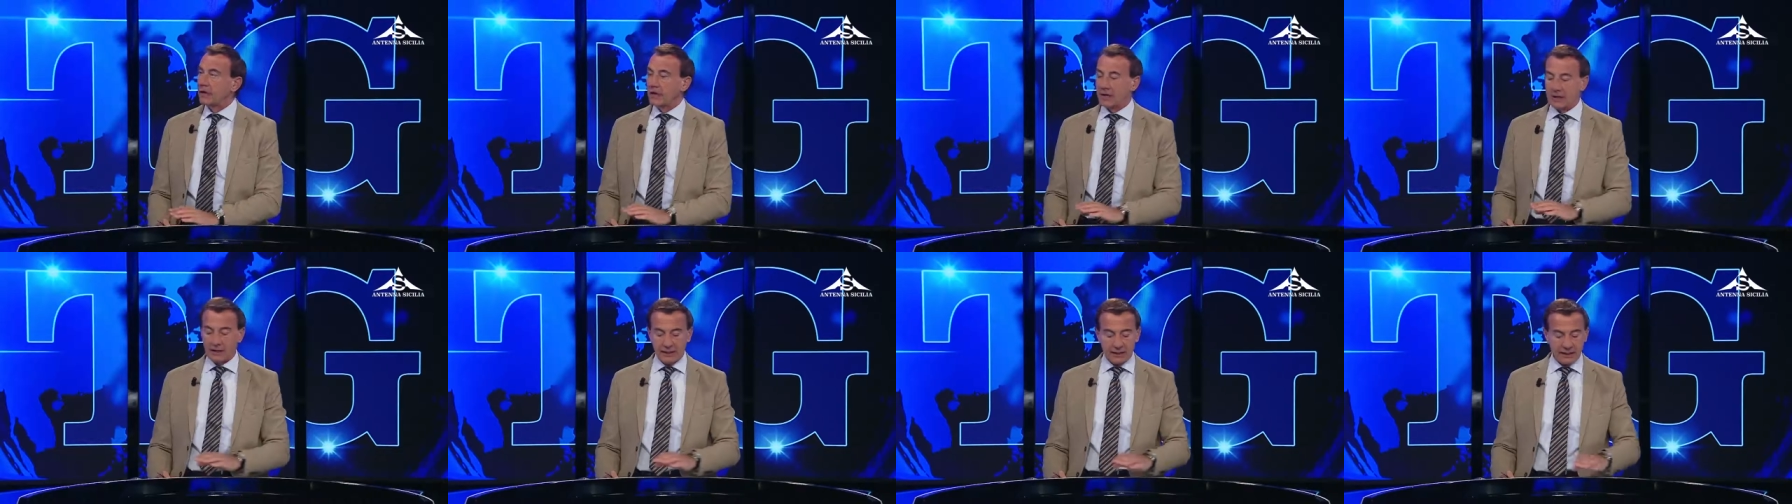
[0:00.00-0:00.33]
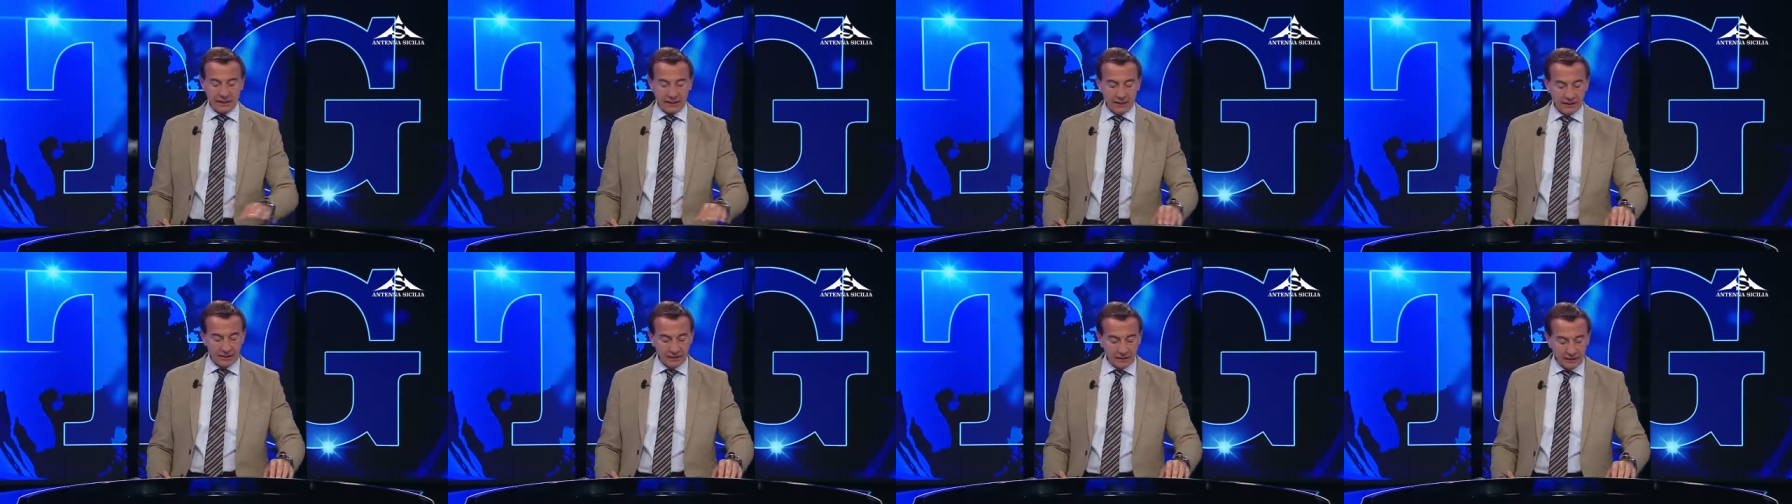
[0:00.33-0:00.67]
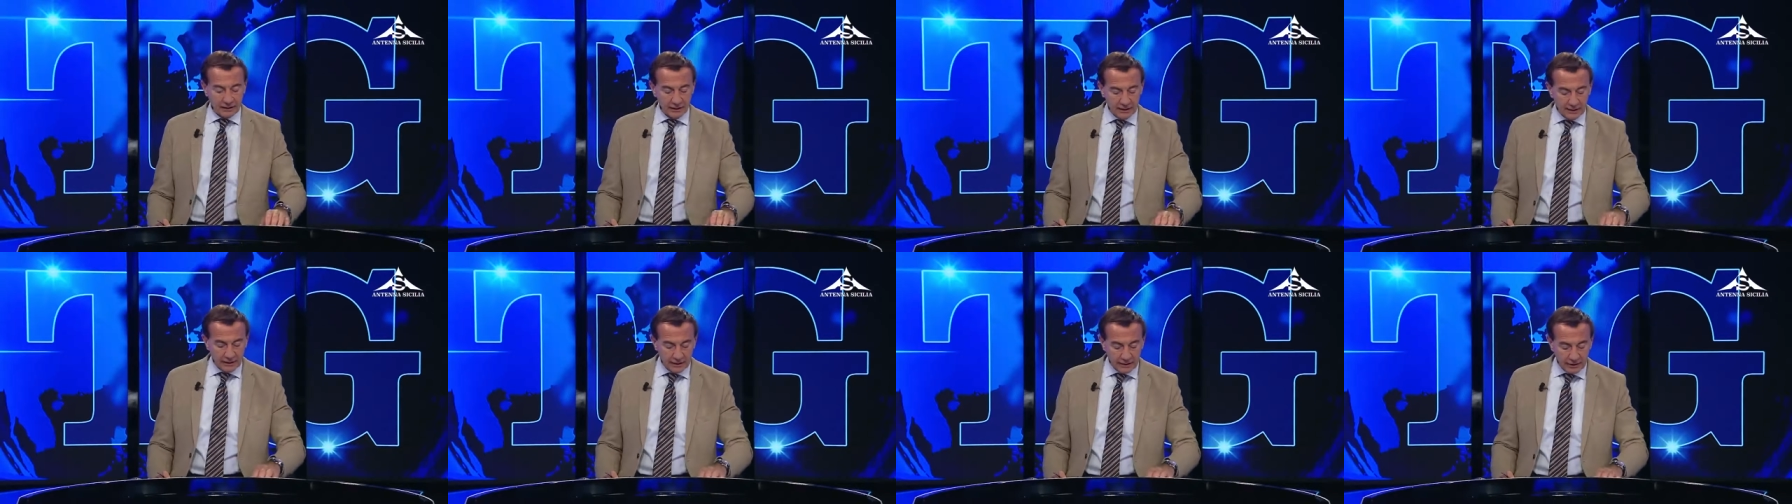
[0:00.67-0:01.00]

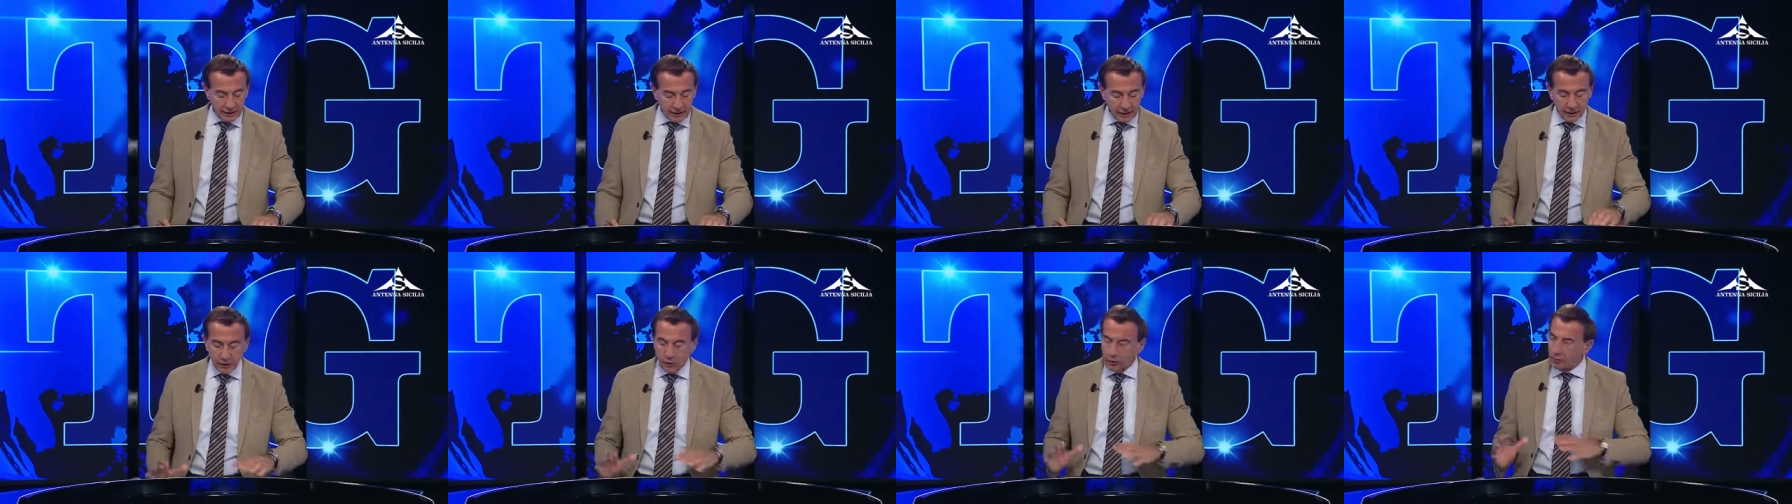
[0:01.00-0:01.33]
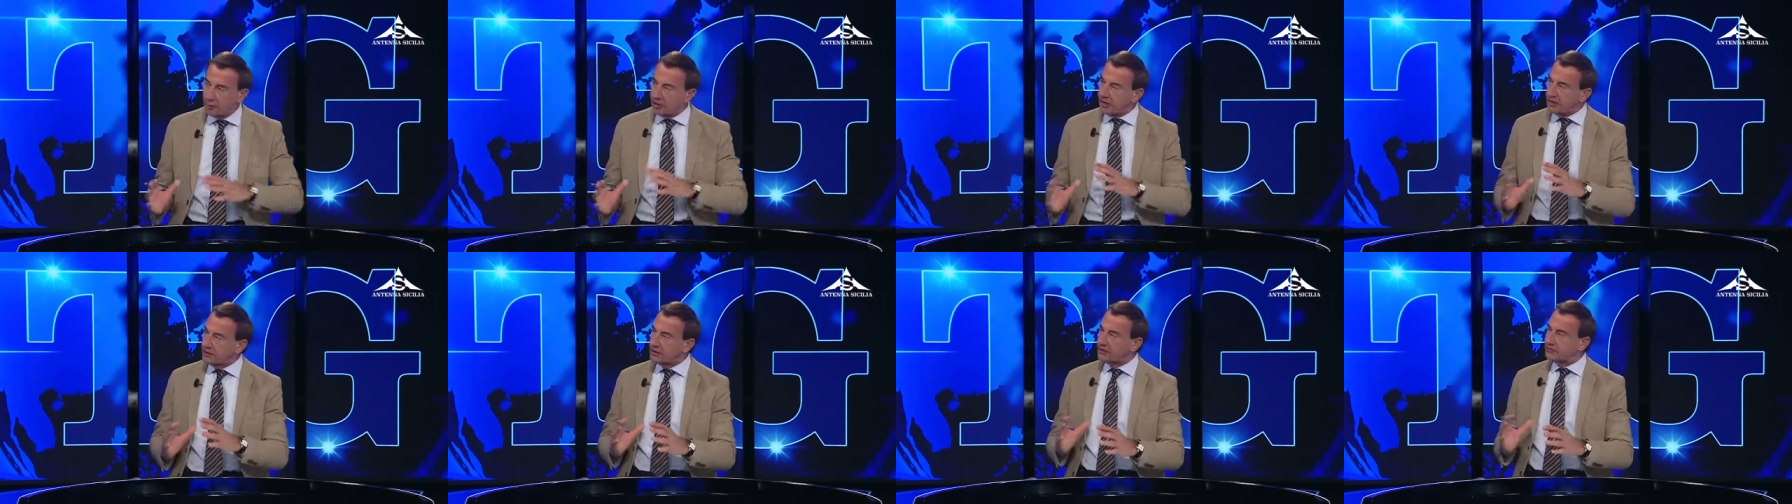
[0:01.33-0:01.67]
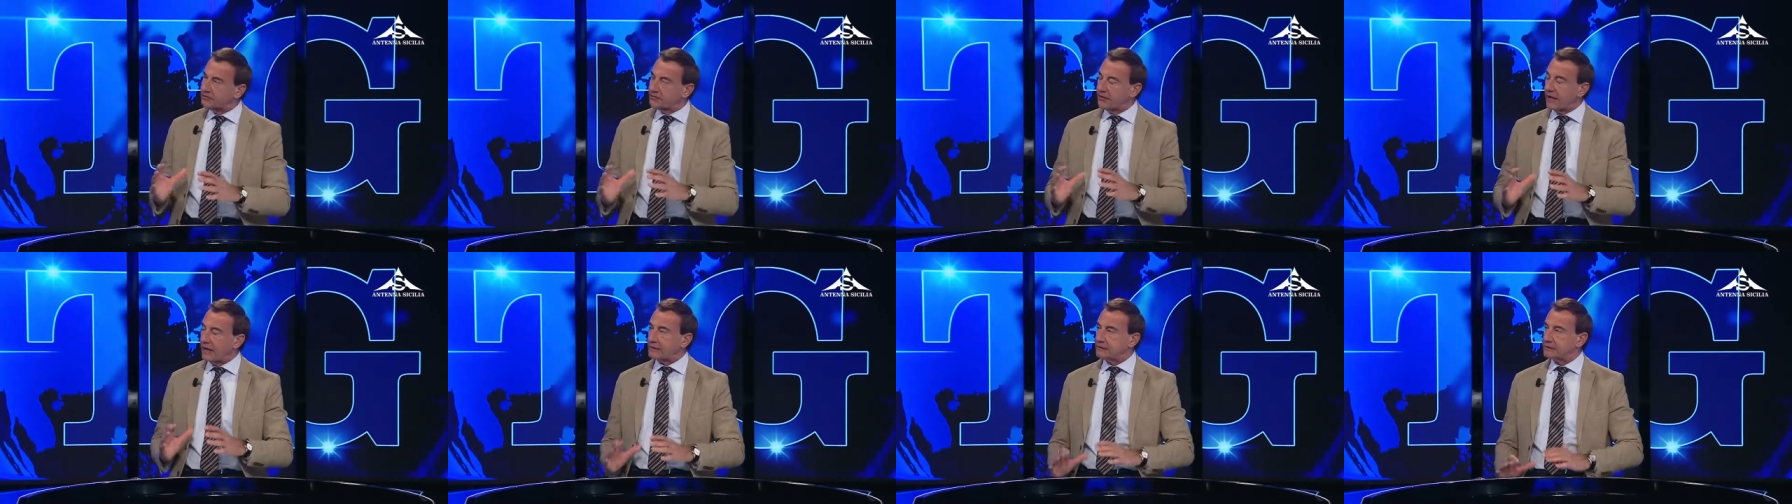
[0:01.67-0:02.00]
E, e come hai
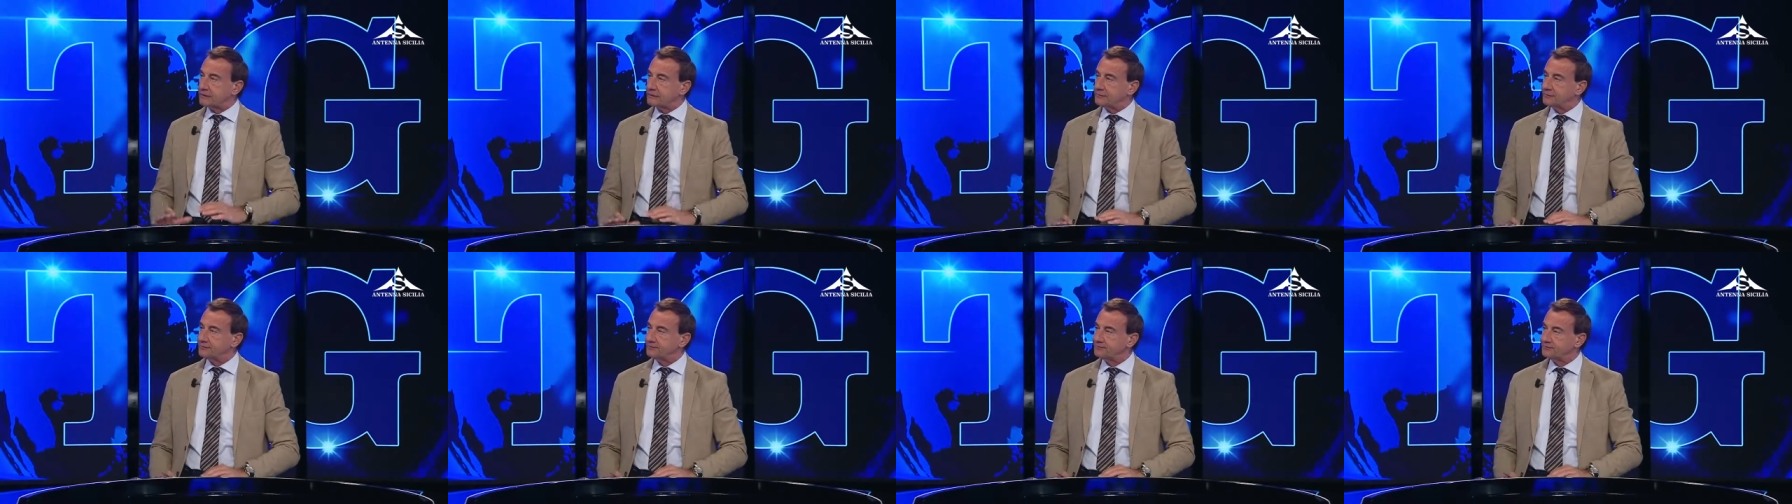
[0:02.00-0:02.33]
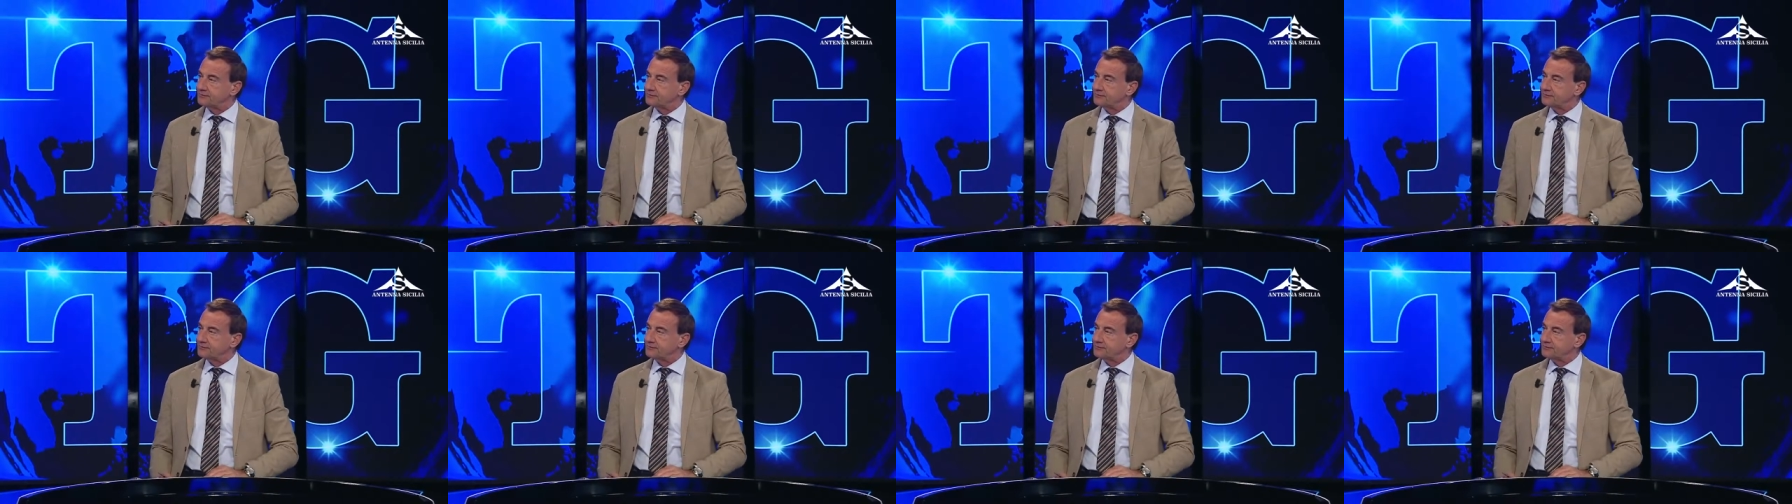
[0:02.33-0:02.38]
iniziato?